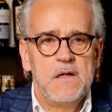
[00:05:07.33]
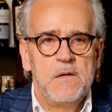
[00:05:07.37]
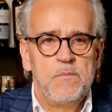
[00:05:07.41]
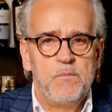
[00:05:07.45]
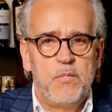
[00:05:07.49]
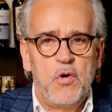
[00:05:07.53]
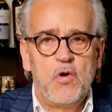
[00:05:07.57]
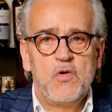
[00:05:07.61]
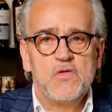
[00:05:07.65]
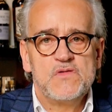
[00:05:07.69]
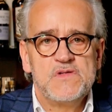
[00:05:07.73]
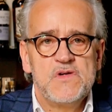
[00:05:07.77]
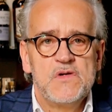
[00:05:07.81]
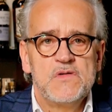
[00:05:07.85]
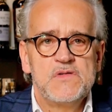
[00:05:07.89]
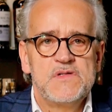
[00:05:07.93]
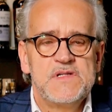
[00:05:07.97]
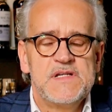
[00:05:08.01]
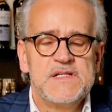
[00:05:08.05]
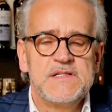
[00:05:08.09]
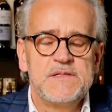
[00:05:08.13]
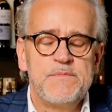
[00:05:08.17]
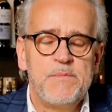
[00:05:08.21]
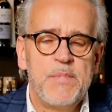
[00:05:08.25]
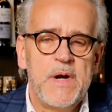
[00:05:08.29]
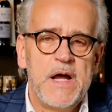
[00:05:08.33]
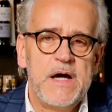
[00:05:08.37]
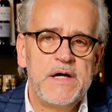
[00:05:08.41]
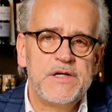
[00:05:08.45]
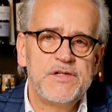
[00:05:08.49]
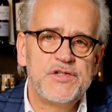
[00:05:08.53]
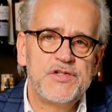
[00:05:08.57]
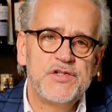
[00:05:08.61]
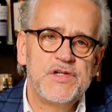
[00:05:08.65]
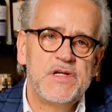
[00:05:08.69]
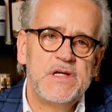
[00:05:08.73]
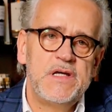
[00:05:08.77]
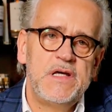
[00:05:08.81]
pochodzące z
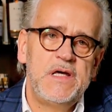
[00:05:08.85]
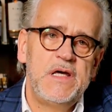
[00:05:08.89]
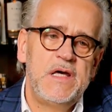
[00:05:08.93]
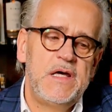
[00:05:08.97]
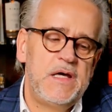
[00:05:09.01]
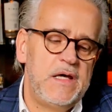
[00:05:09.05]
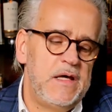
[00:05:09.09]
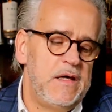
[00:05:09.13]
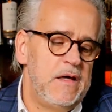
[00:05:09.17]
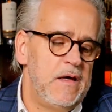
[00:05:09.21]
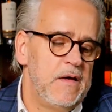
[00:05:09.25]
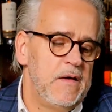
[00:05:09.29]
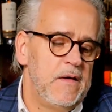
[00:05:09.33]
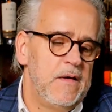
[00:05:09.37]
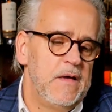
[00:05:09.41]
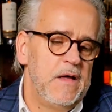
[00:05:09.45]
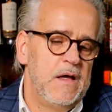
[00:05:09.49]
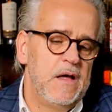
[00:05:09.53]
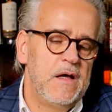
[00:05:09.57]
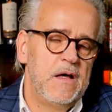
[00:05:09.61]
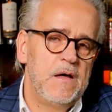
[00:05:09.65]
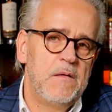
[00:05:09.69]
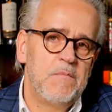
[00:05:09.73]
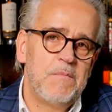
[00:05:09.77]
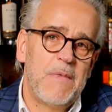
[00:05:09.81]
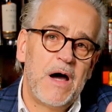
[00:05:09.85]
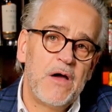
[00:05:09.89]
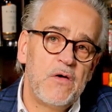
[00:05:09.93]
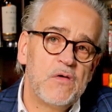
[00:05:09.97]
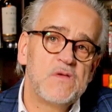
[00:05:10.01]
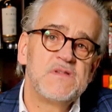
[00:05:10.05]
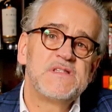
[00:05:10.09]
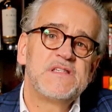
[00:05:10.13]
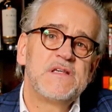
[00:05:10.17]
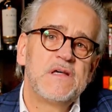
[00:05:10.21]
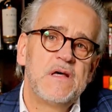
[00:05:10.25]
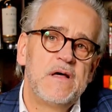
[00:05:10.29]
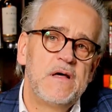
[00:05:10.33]
branży i e,
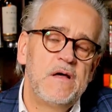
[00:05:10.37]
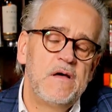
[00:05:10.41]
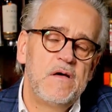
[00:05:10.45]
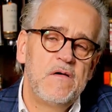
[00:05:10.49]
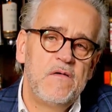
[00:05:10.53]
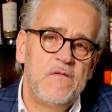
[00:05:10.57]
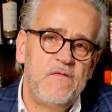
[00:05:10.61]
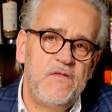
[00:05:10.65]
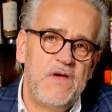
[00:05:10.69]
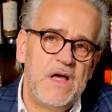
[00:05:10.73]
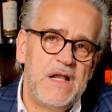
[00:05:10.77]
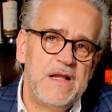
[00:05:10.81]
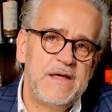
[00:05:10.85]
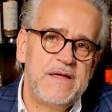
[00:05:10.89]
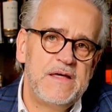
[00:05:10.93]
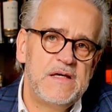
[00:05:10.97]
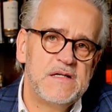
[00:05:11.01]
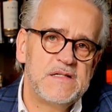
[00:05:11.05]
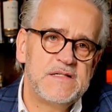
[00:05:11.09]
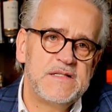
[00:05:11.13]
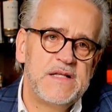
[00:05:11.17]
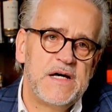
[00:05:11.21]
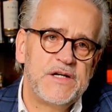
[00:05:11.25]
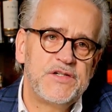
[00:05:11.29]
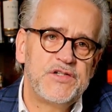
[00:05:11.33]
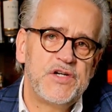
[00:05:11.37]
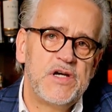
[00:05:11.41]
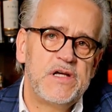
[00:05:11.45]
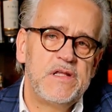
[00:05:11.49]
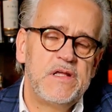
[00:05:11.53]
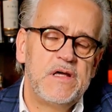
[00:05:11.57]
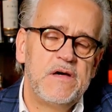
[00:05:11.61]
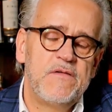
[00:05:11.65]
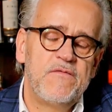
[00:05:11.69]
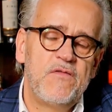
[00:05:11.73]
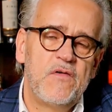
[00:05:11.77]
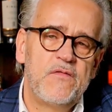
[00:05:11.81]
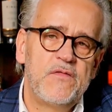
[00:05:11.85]
mające wielkie
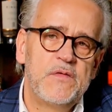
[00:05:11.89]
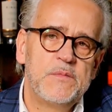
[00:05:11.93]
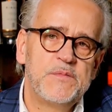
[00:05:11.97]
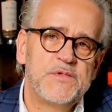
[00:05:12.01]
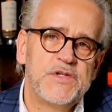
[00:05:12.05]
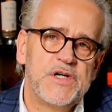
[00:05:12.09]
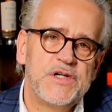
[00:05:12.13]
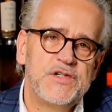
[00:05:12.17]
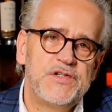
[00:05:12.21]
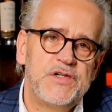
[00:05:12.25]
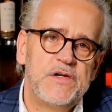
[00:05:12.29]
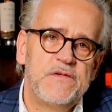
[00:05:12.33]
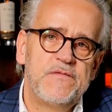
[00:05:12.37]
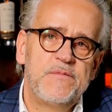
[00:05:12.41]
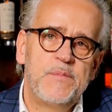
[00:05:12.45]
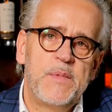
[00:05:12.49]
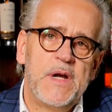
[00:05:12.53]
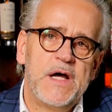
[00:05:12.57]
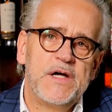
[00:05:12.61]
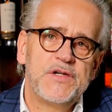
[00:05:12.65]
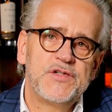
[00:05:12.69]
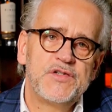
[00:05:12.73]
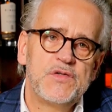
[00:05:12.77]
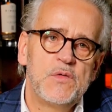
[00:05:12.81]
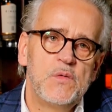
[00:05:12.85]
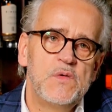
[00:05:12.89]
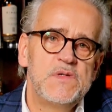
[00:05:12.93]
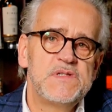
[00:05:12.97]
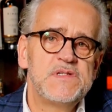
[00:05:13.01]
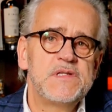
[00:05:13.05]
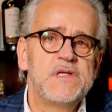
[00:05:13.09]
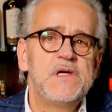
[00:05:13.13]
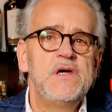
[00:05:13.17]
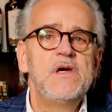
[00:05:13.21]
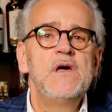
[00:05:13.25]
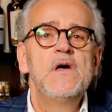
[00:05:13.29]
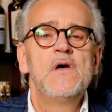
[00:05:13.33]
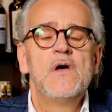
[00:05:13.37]
znaczenie w owym czasie w branży
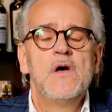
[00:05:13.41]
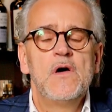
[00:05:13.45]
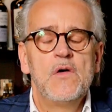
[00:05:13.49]
whisky,